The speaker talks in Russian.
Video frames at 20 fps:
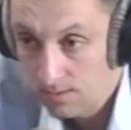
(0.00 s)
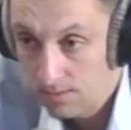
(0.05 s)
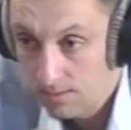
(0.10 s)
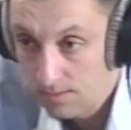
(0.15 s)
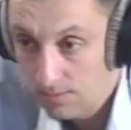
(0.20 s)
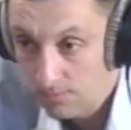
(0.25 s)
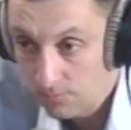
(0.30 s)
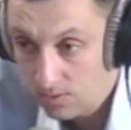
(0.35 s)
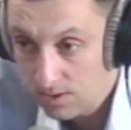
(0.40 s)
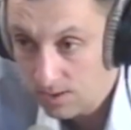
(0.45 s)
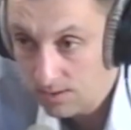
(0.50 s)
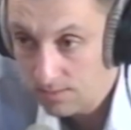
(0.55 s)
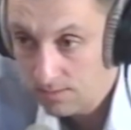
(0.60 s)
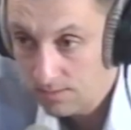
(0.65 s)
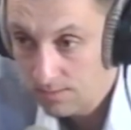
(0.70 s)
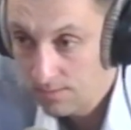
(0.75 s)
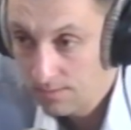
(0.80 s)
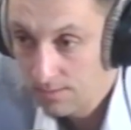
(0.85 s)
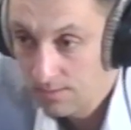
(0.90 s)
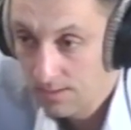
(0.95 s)
Вот а вот
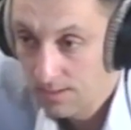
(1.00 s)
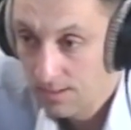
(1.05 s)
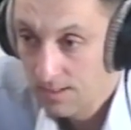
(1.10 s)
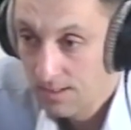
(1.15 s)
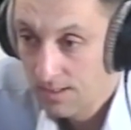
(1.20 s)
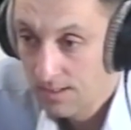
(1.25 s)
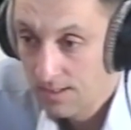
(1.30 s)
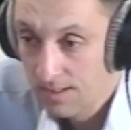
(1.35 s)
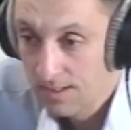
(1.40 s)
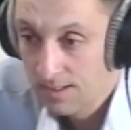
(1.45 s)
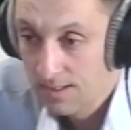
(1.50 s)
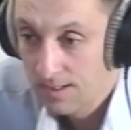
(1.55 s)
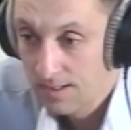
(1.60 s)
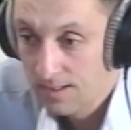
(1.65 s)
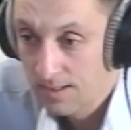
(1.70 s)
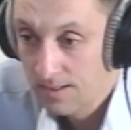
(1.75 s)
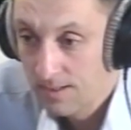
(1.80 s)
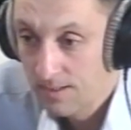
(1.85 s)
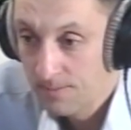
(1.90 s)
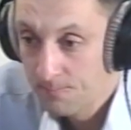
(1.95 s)
э, вы сейчас
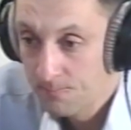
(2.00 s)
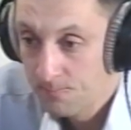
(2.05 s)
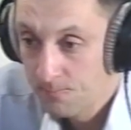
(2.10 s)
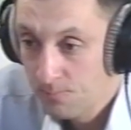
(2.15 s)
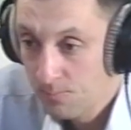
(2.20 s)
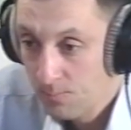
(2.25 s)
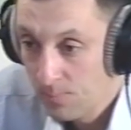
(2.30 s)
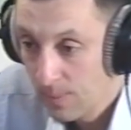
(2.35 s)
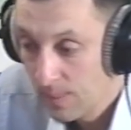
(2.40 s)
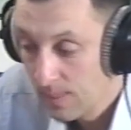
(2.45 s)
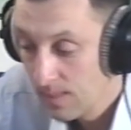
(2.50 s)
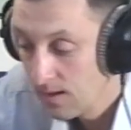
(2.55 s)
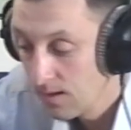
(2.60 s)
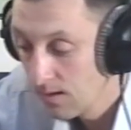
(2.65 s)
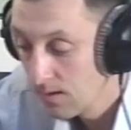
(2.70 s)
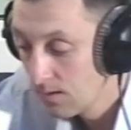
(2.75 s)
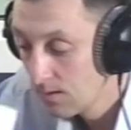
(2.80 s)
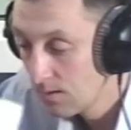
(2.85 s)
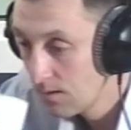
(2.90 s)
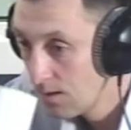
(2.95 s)
сказали,
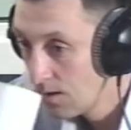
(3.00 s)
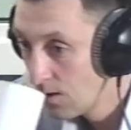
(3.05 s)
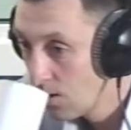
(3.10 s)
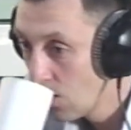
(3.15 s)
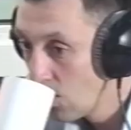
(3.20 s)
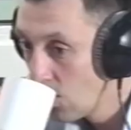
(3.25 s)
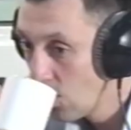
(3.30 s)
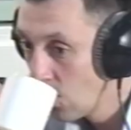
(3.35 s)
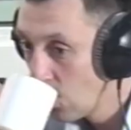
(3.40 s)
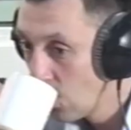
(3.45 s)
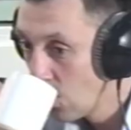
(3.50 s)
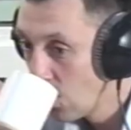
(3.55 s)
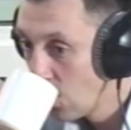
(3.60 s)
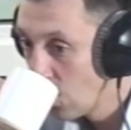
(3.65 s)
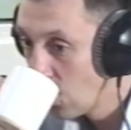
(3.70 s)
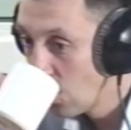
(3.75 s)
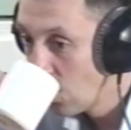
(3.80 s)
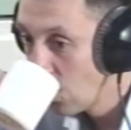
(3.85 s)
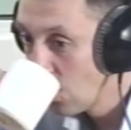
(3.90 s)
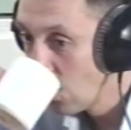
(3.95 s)
ну,
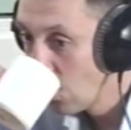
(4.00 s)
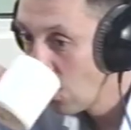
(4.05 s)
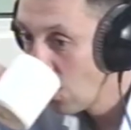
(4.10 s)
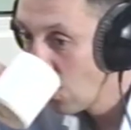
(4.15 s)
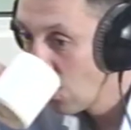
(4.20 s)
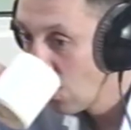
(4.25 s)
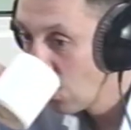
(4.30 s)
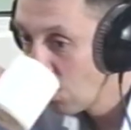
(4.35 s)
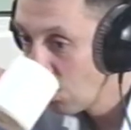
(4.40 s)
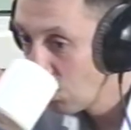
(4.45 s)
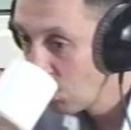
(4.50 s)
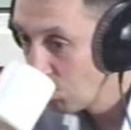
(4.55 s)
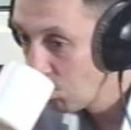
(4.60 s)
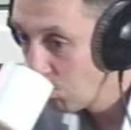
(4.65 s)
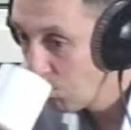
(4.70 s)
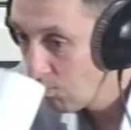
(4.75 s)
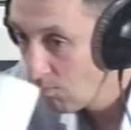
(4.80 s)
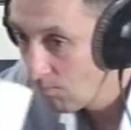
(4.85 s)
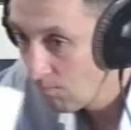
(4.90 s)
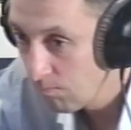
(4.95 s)
употребили
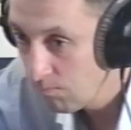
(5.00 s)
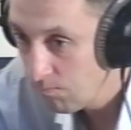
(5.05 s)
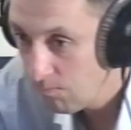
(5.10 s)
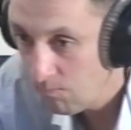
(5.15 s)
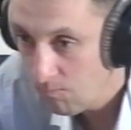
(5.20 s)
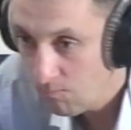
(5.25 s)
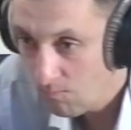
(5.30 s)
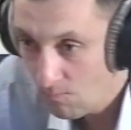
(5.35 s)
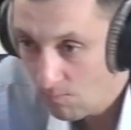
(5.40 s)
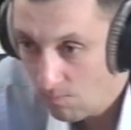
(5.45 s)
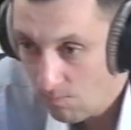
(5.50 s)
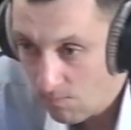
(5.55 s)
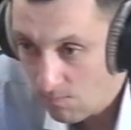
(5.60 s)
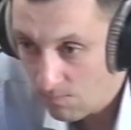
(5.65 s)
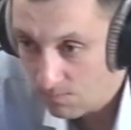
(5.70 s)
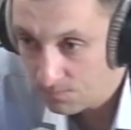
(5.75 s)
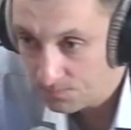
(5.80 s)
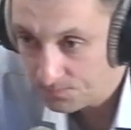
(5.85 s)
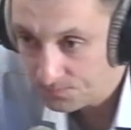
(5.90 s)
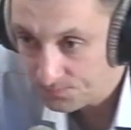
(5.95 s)
выражение правильное
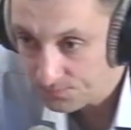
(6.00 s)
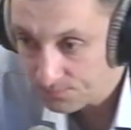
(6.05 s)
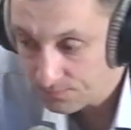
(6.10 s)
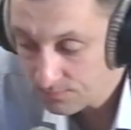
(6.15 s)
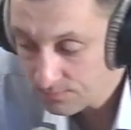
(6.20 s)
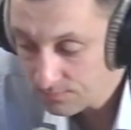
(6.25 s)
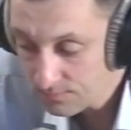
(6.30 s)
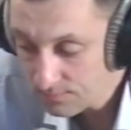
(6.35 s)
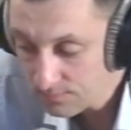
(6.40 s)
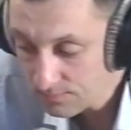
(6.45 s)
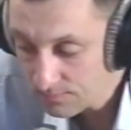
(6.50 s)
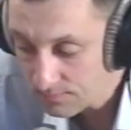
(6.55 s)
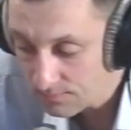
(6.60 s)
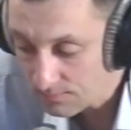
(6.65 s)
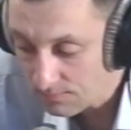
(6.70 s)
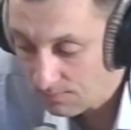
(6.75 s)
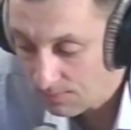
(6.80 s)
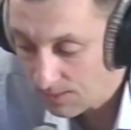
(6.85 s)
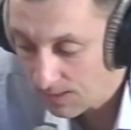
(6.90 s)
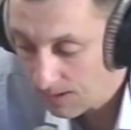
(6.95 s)
питание.
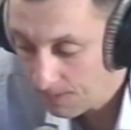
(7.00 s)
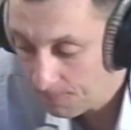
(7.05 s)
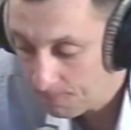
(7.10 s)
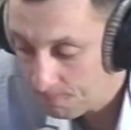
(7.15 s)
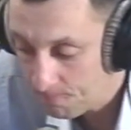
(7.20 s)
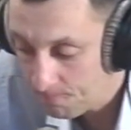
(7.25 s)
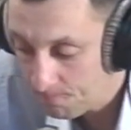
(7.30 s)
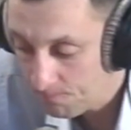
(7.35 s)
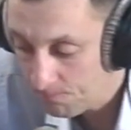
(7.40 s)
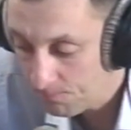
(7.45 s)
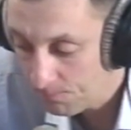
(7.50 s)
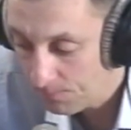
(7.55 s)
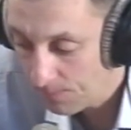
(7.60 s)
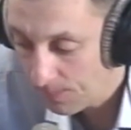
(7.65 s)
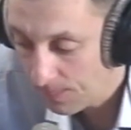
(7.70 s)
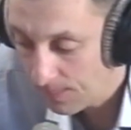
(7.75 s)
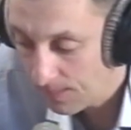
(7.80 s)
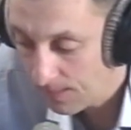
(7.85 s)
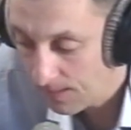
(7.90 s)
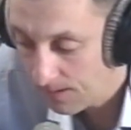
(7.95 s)
А, вот
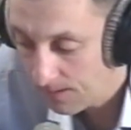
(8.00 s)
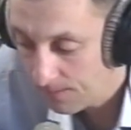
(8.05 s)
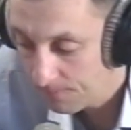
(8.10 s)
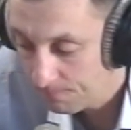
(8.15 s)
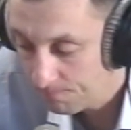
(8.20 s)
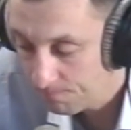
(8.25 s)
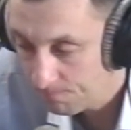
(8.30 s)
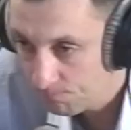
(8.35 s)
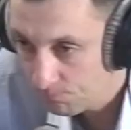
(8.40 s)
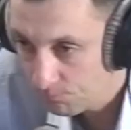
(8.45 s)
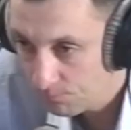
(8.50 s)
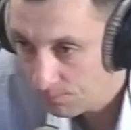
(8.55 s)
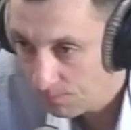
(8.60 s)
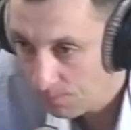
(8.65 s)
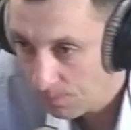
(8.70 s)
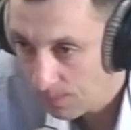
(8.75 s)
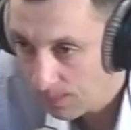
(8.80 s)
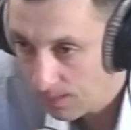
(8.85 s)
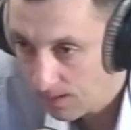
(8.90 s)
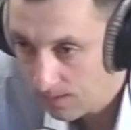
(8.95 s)
сейчас прямо такой
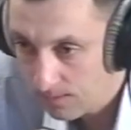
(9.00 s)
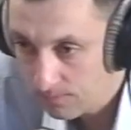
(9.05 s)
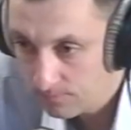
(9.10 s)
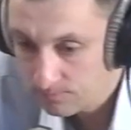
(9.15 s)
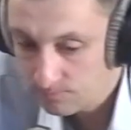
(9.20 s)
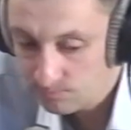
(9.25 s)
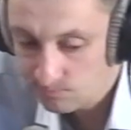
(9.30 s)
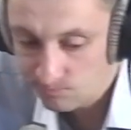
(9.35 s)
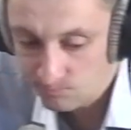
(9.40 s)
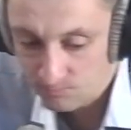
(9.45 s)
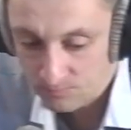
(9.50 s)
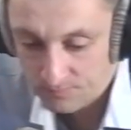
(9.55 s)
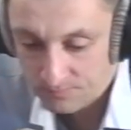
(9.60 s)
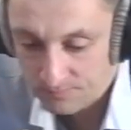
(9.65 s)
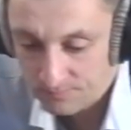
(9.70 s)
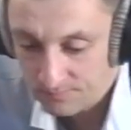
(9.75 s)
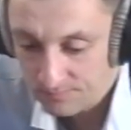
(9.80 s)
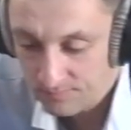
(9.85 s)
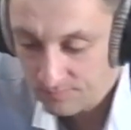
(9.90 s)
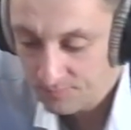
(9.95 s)
волна
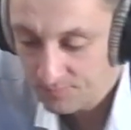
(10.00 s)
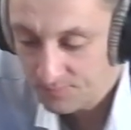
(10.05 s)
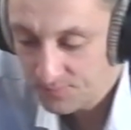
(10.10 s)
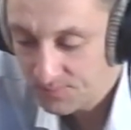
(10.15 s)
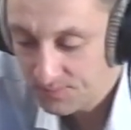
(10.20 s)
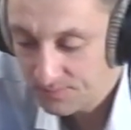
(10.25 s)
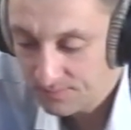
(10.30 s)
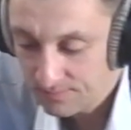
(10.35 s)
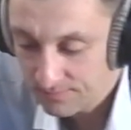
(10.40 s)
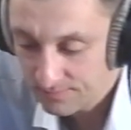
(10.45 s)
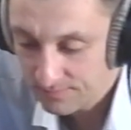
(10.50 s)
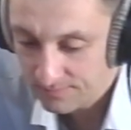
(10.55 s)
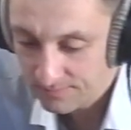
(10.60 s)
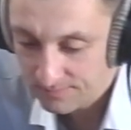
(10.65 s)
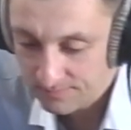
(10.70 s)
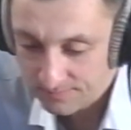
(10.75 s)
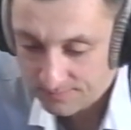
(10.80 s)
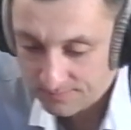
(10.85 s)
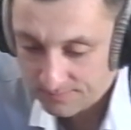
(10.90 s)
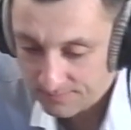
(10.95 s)
идет, э,
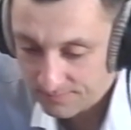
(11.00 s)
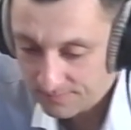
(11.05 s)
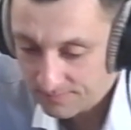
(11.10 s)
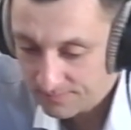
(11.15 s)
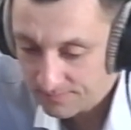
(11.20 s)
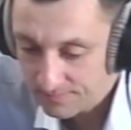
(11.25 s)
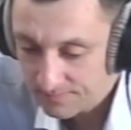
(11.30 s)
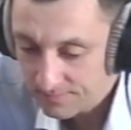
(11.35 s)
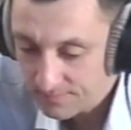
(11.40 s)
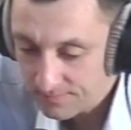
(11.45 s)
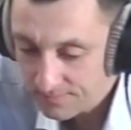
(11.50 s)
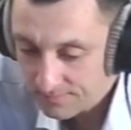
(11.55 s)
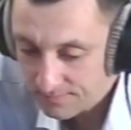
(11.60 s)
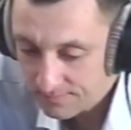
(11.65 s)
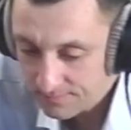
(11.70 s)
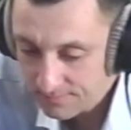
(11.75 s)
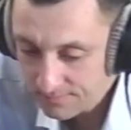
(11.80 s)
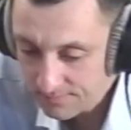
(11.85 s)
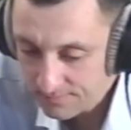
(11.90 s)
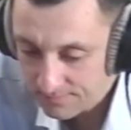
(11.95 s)
тоже реклама
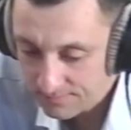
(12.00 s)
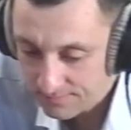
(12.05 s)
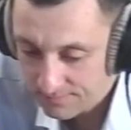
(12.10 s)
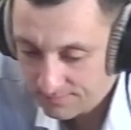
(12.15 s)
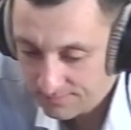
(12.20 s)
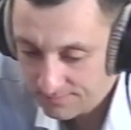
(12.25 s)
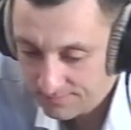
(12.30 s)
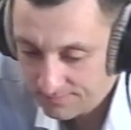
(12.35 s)
большая, да,